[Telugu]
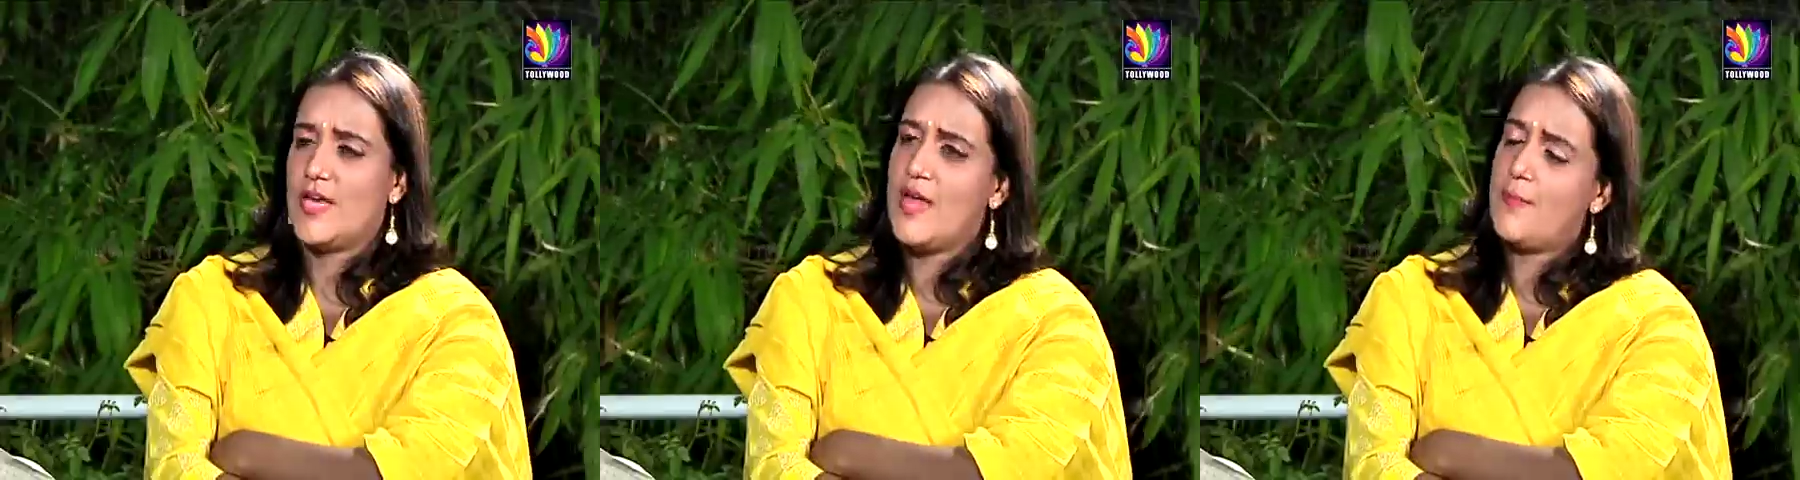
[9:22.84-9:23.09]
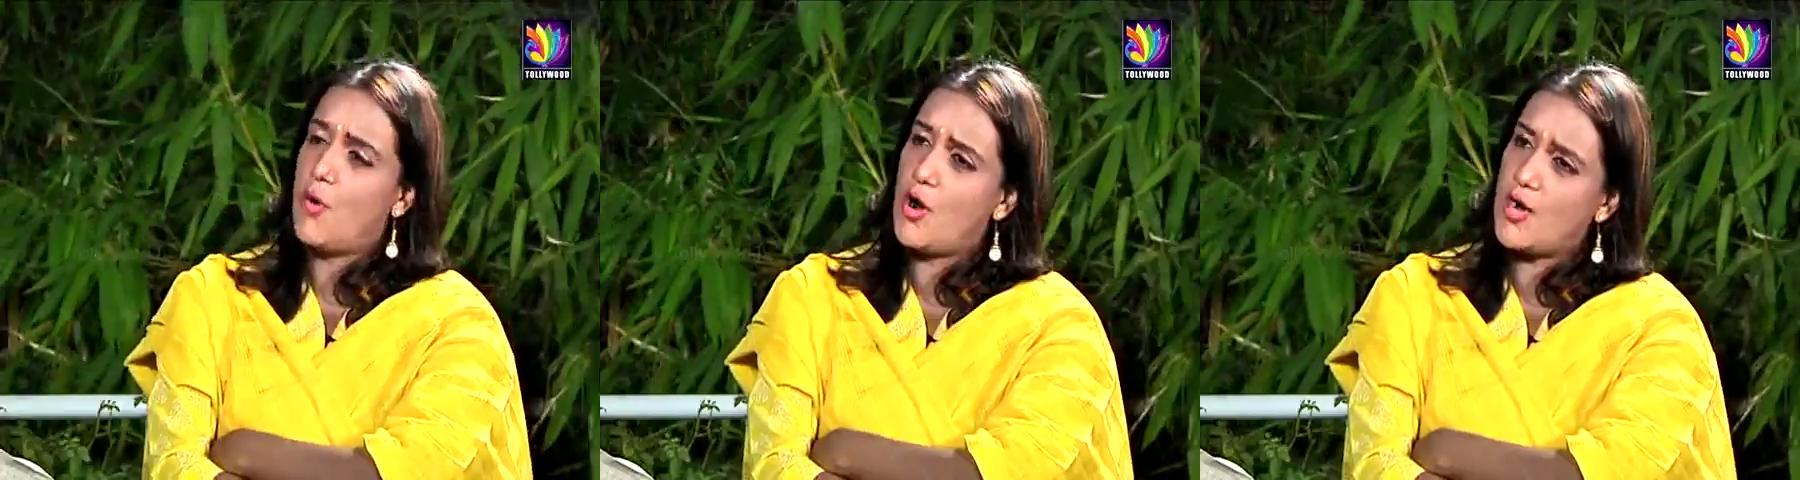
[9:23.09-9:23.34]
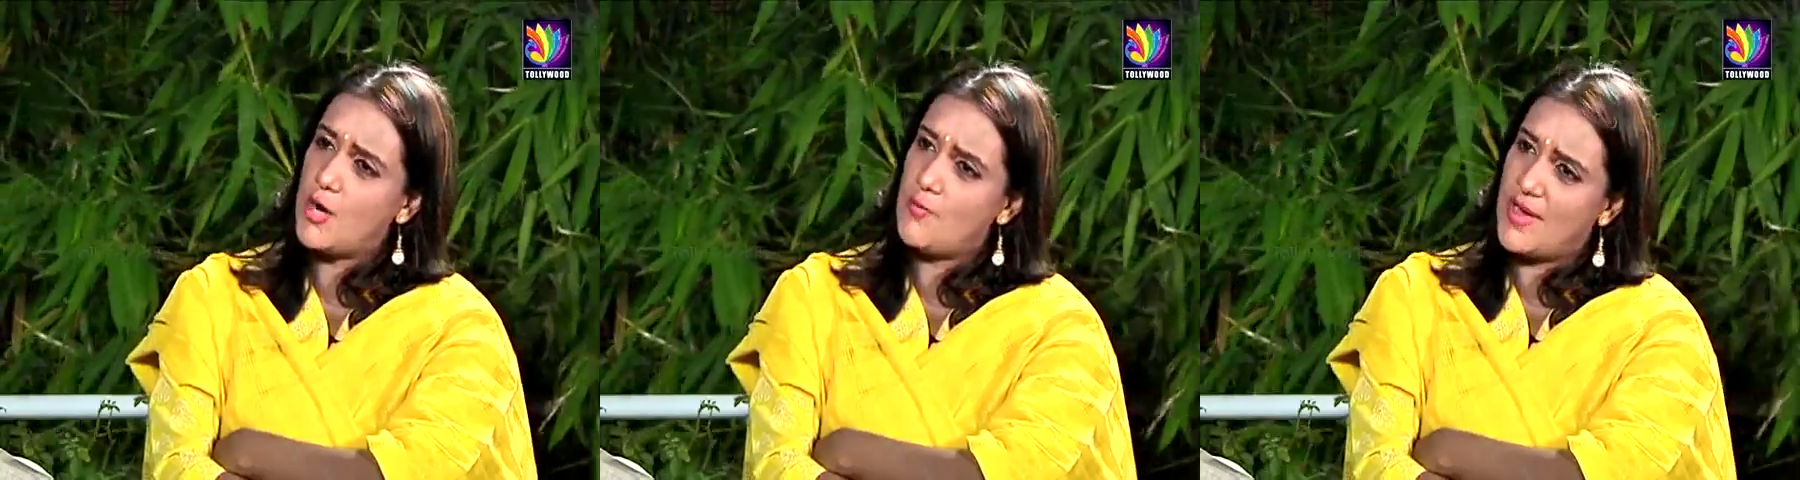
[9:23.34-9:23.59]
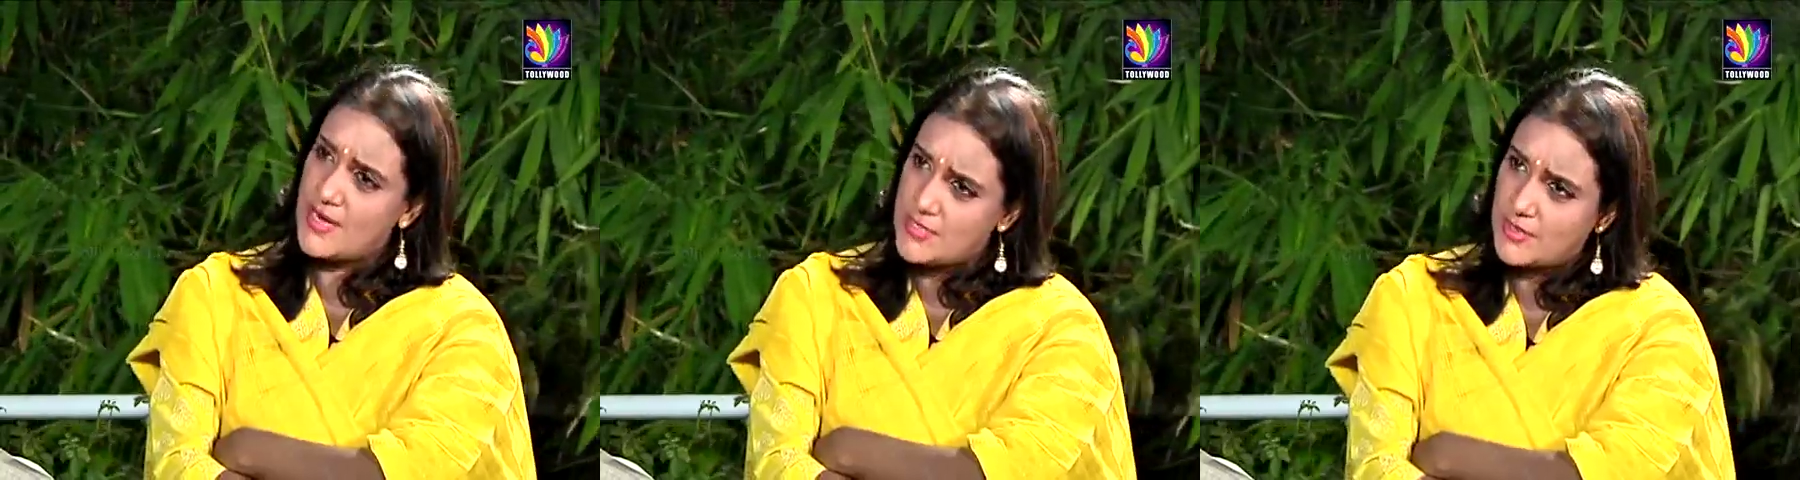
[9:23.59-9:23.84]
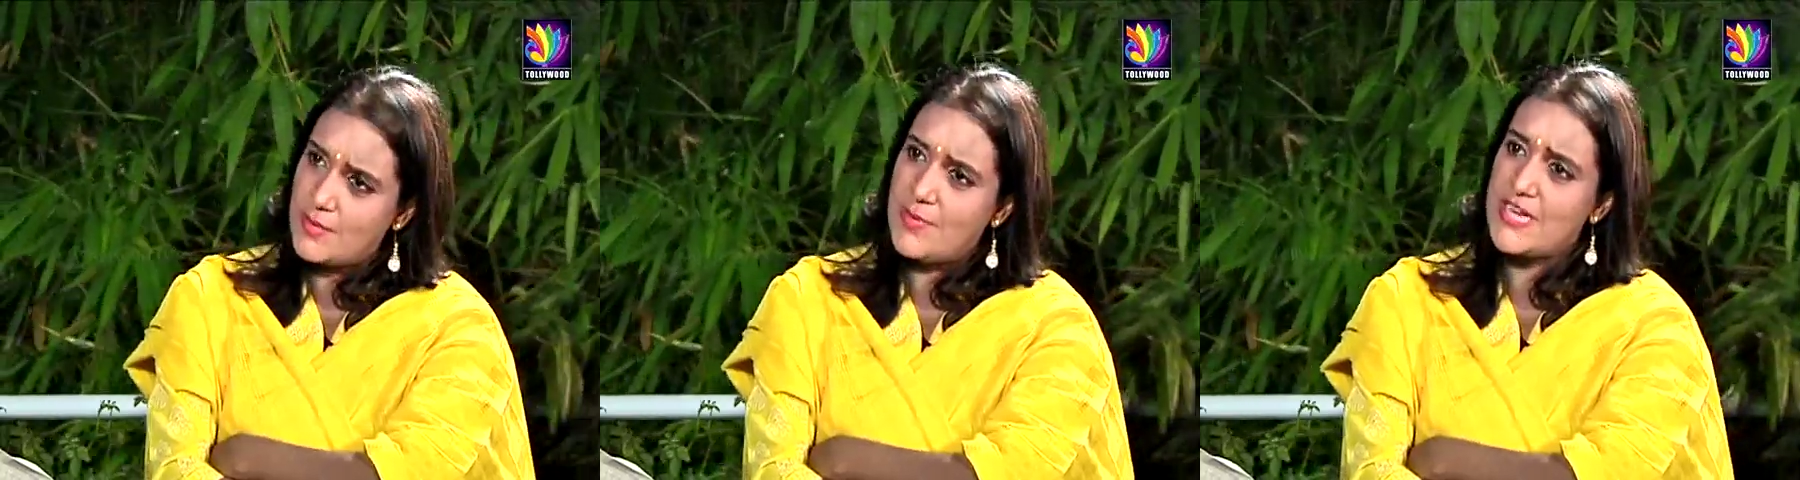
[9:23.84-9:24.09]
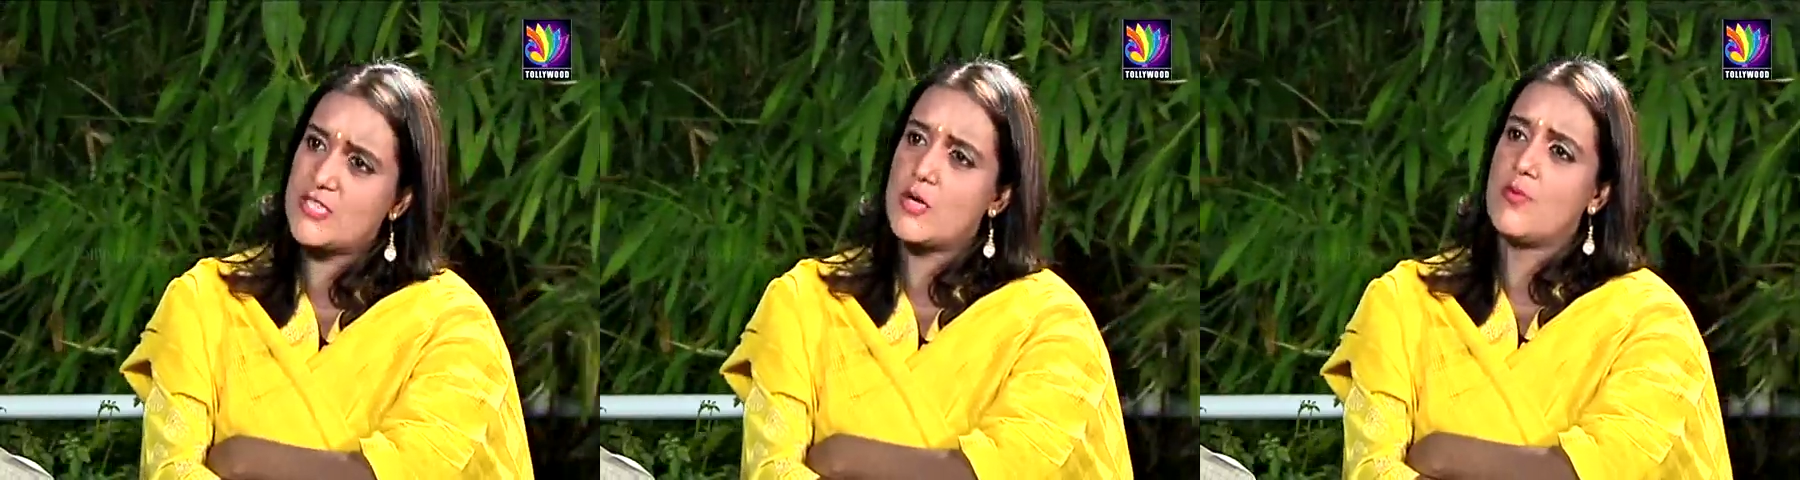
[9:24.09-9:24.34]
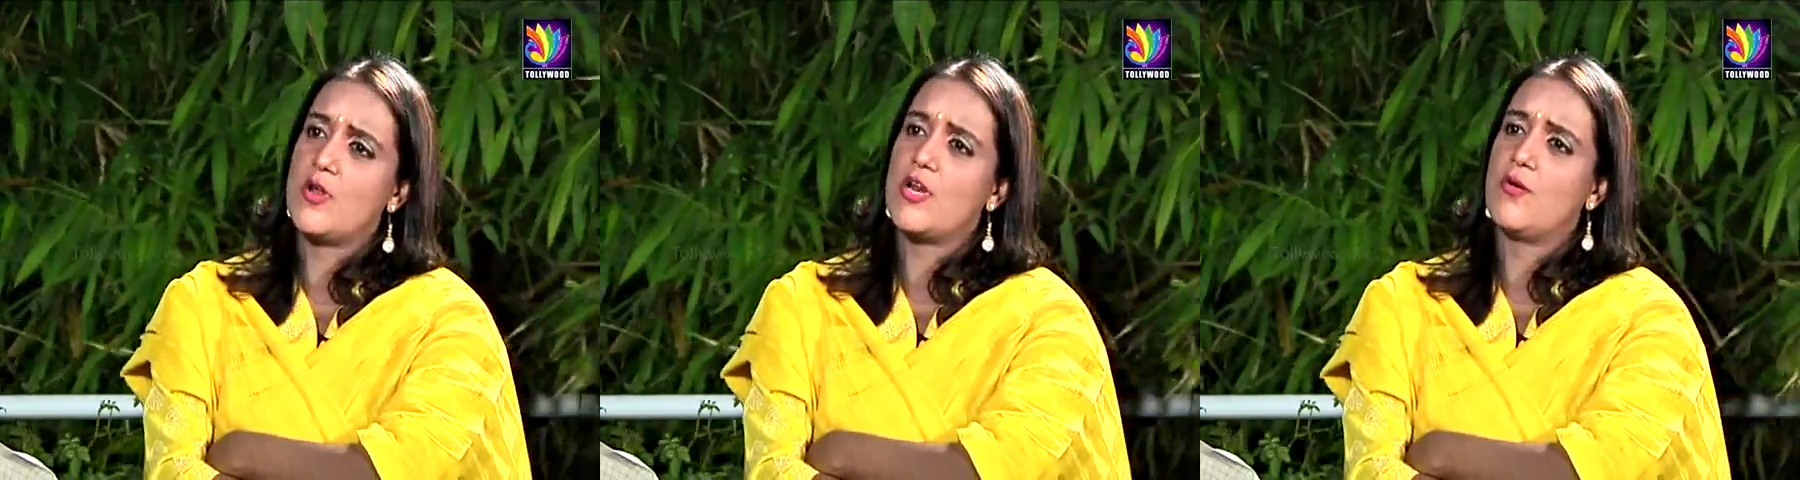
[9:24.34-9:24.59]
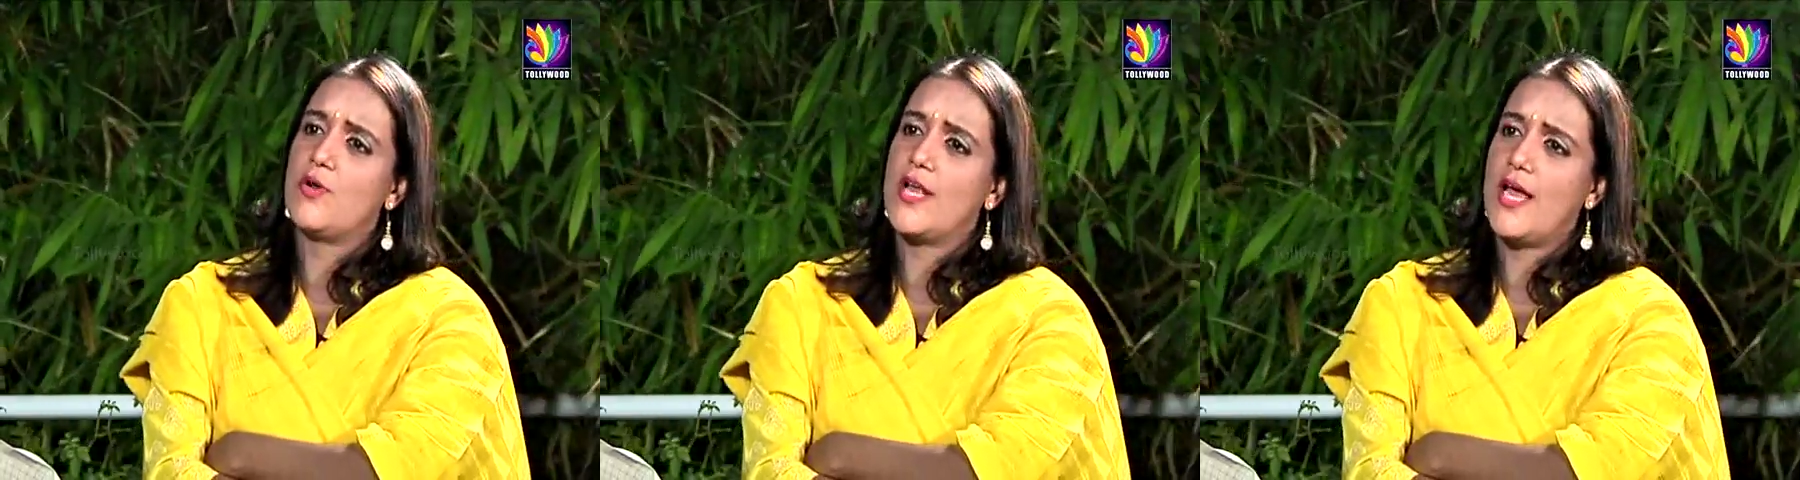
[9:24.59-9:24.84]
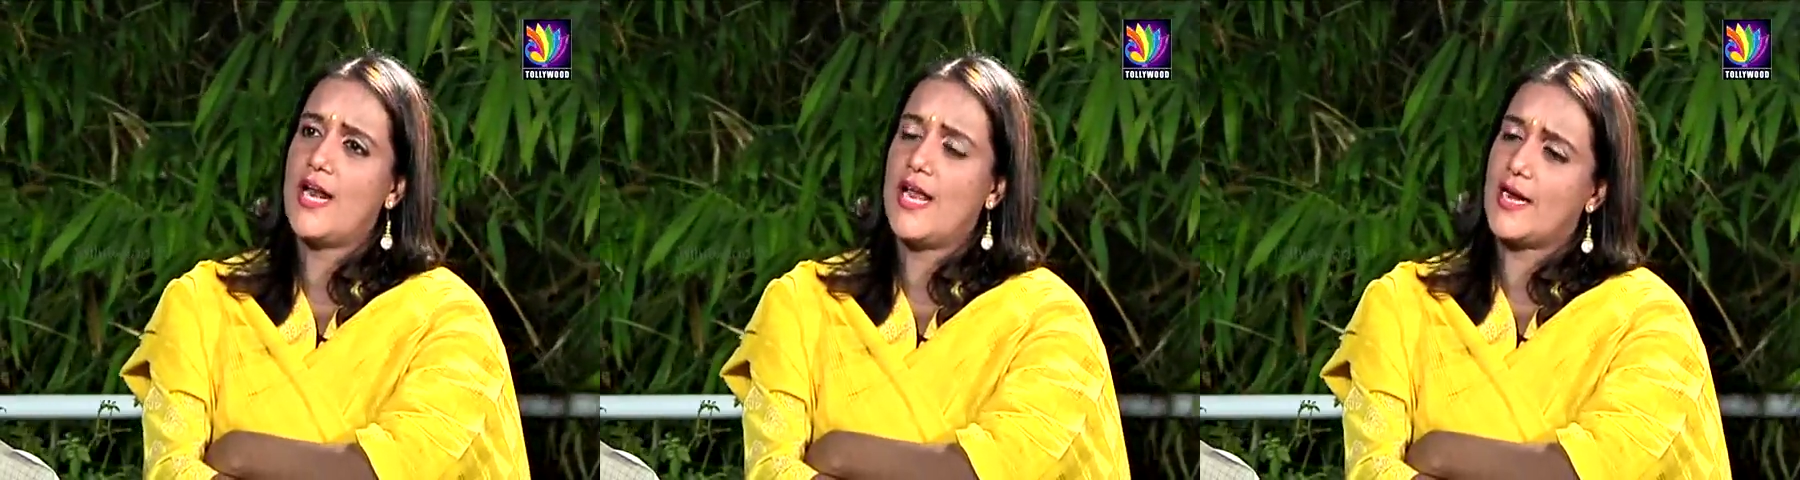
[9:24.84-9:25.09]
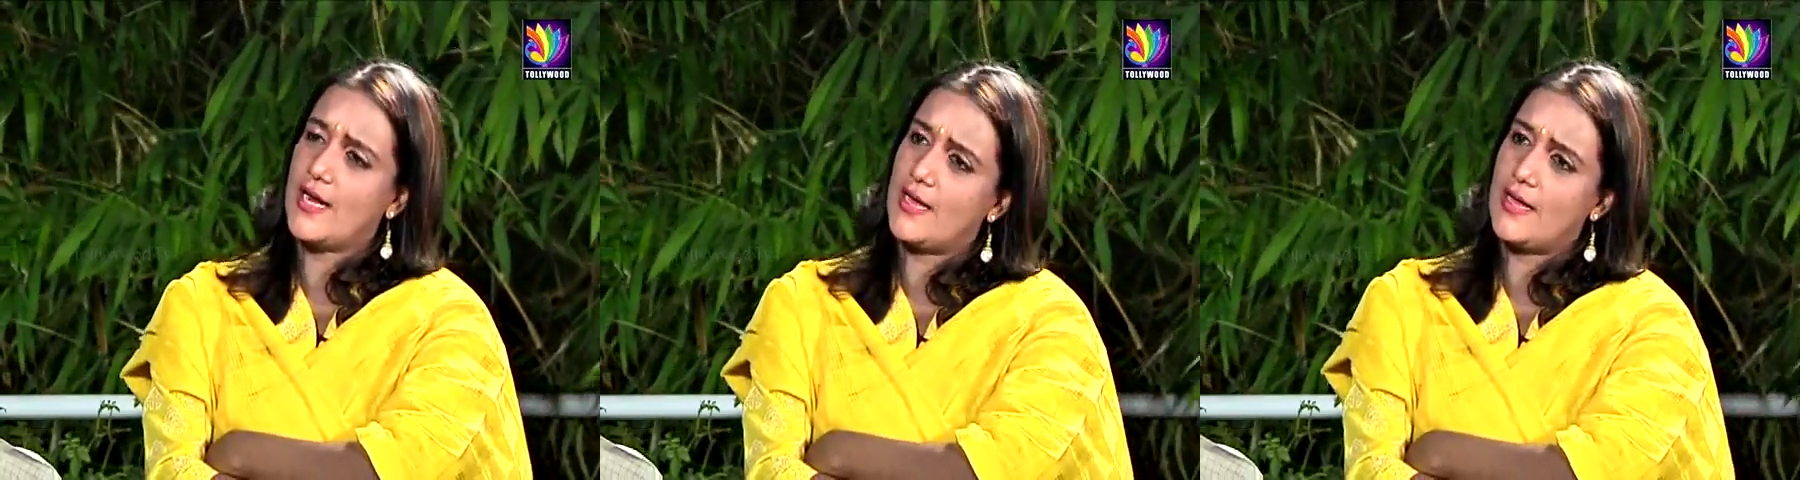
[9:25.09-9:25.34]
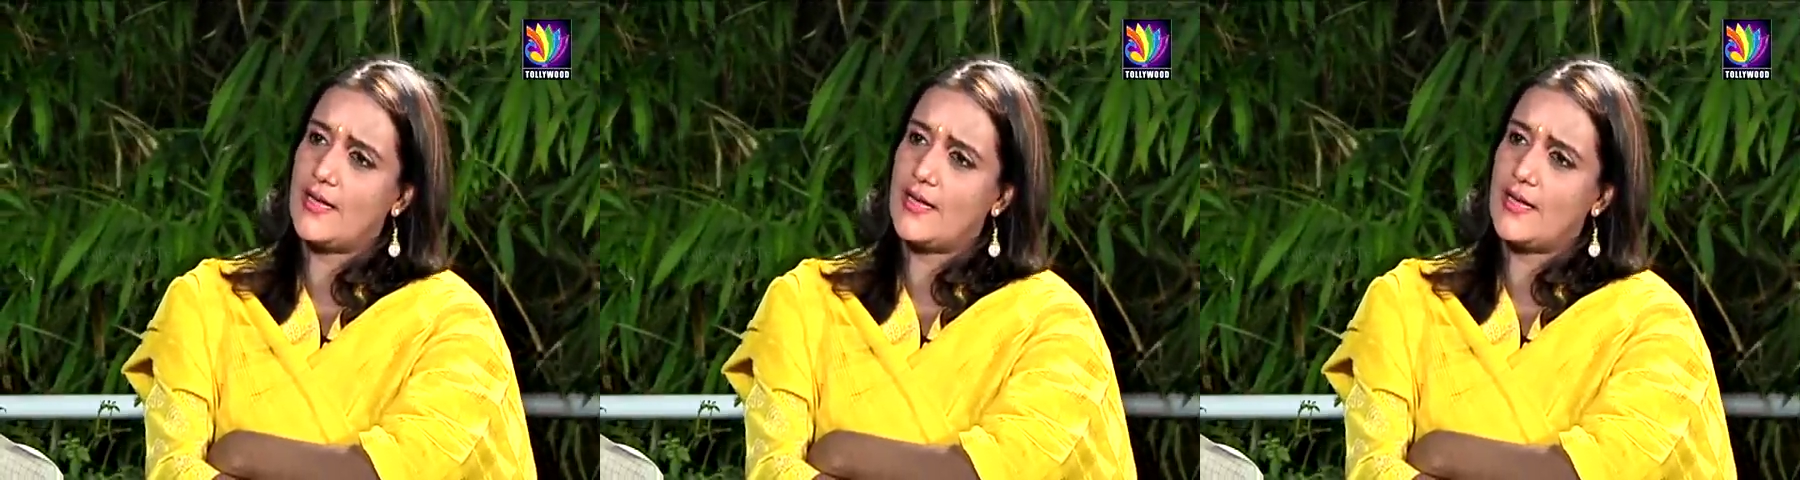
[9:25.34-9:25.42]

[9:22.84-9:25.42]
ఈ పోకళ్ళు మన చిత్ర పరిశ్రమలోనే ఉన్నాయా లేక